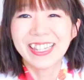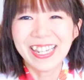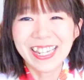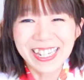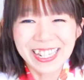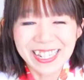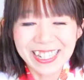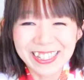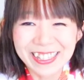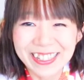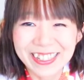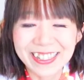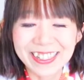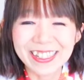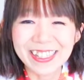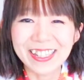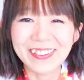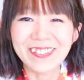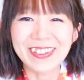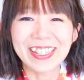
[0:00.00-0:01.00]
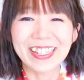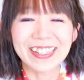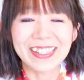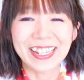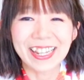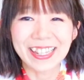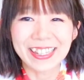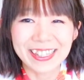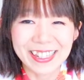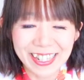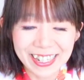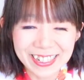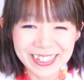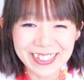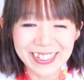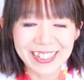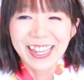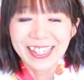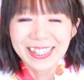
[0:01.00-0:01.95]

是非作ってみてください